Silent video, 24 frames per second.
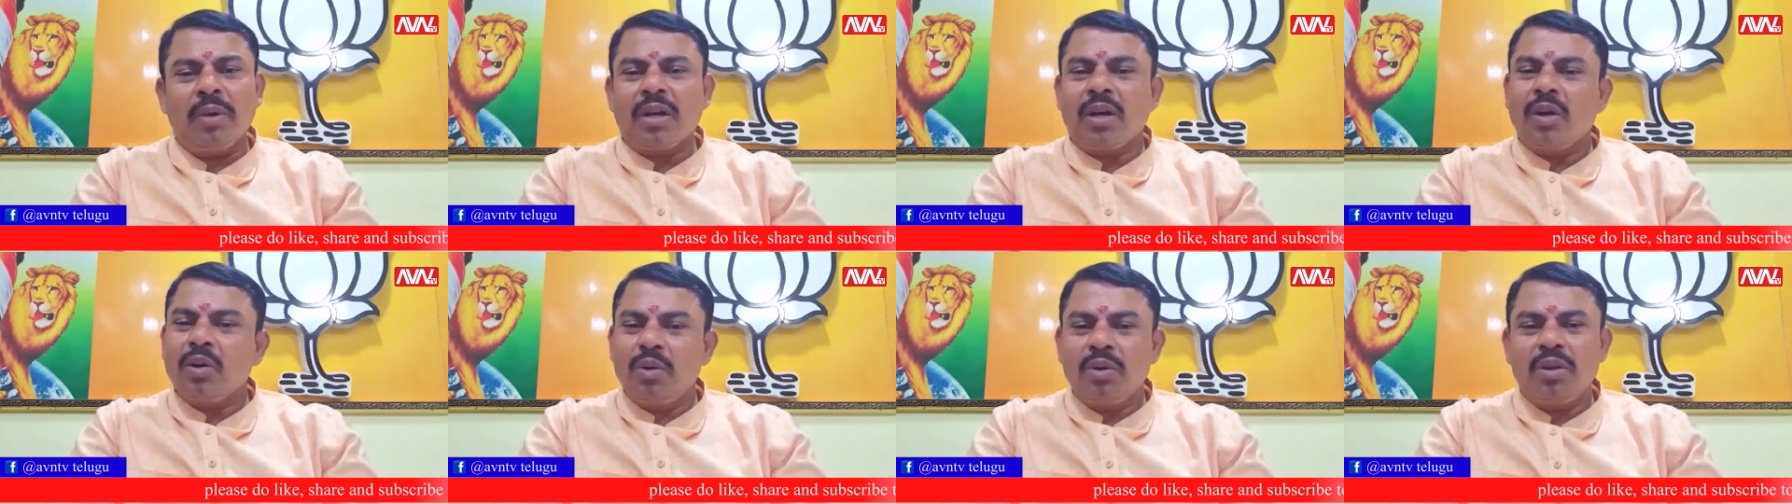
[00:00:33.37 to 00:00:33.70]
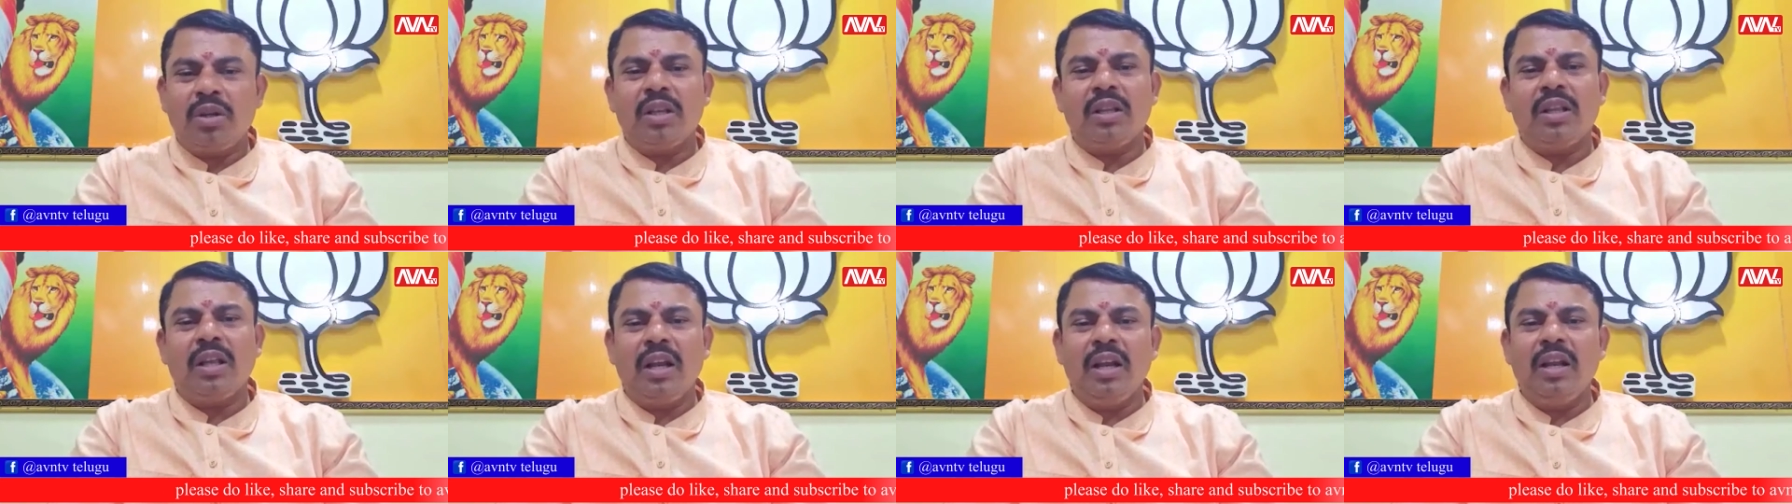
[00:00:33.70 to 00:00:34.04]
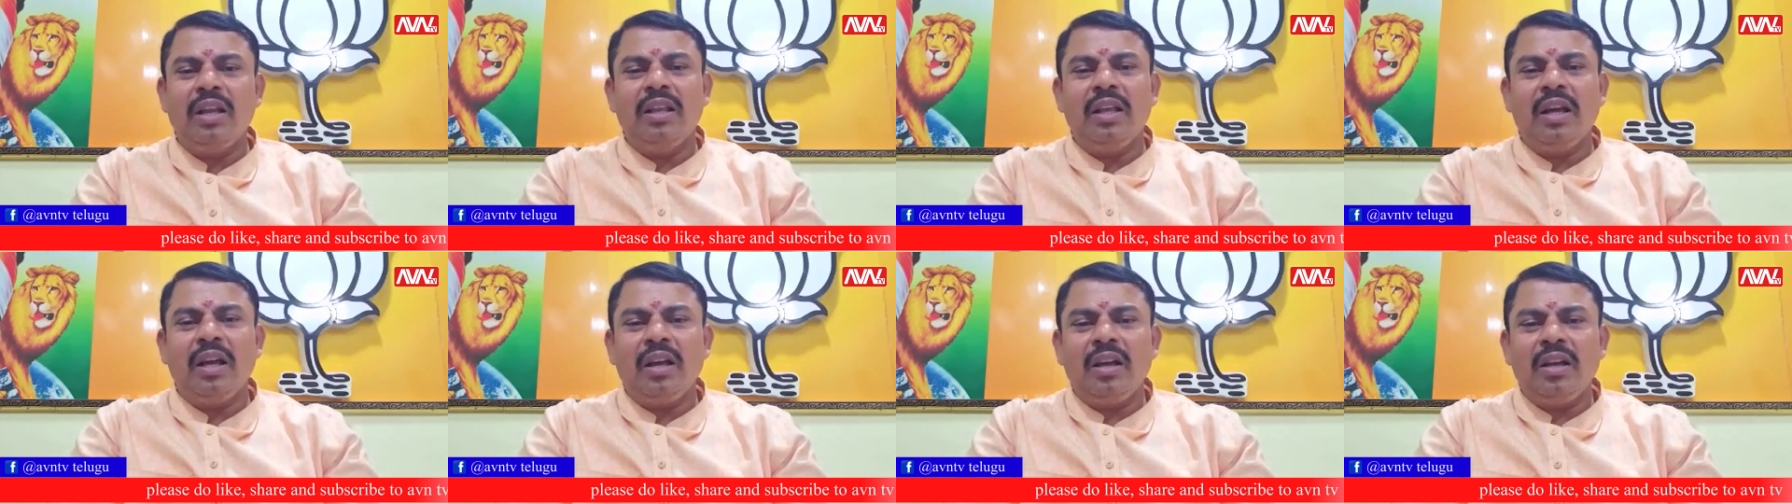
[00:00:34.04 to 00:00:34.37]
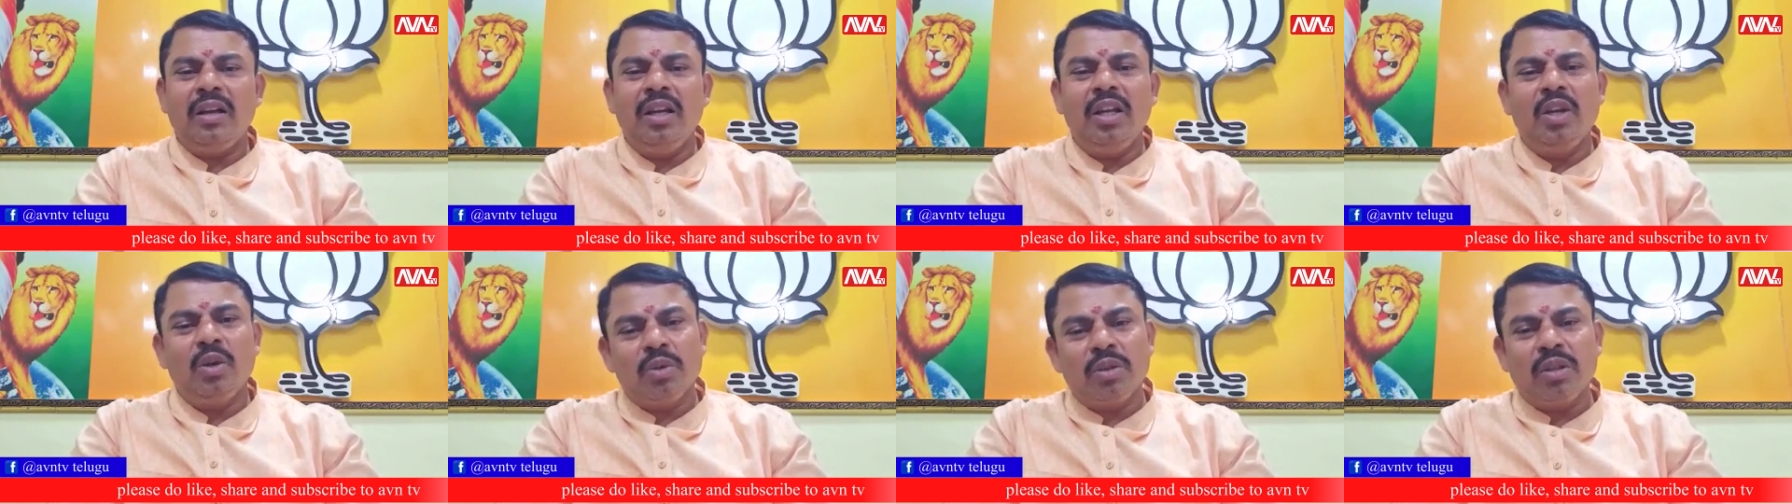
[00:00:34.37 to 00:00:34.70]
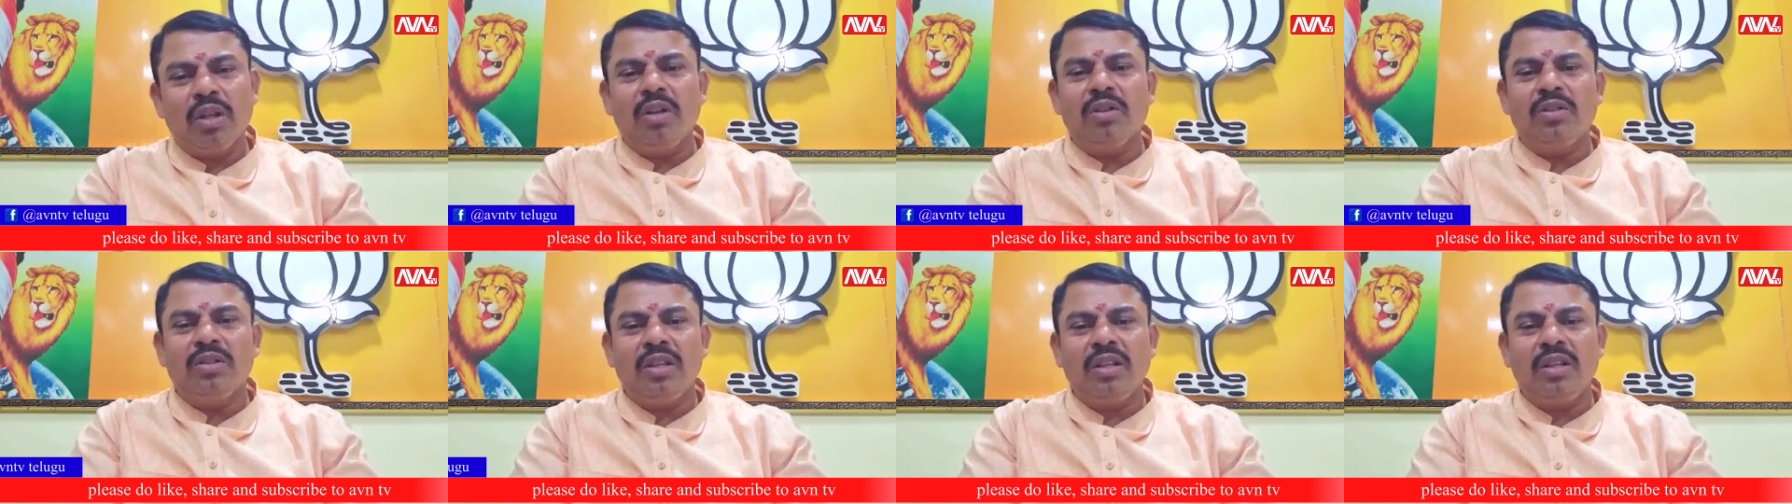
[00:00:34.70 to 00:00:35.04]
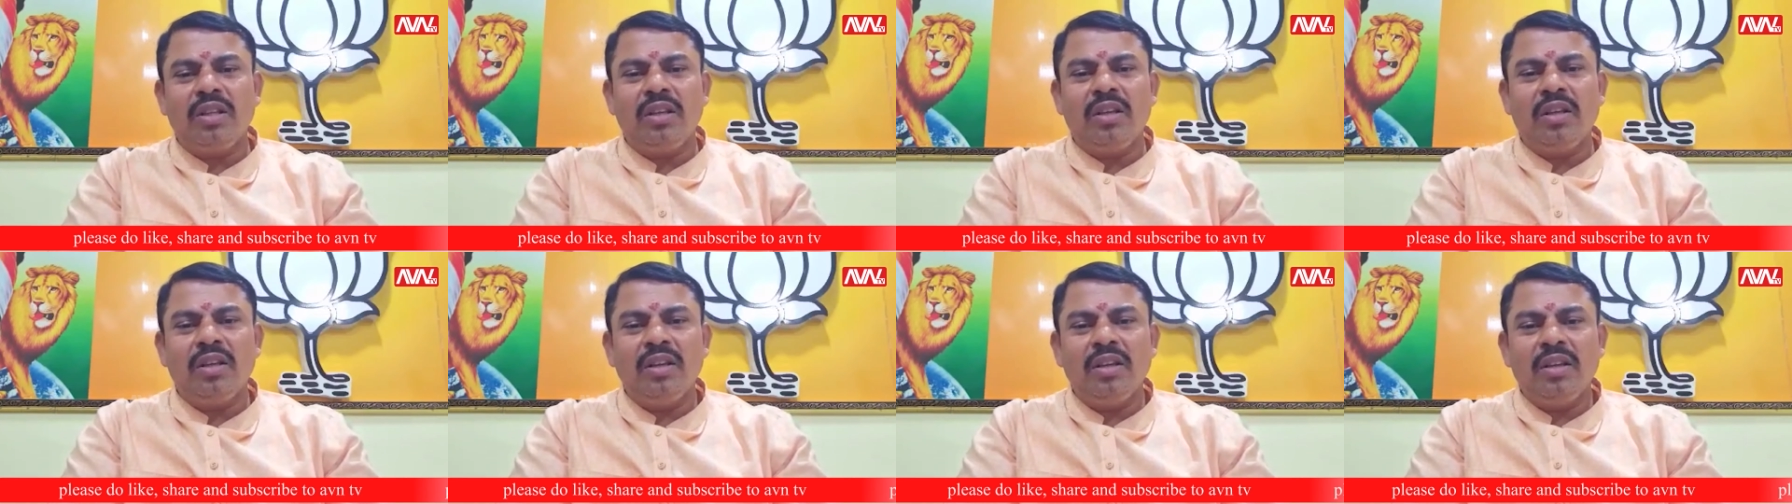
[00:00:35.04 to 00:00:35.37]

అక్కడ ఉంటుందా లేదా నీకు తెలుస్తుంది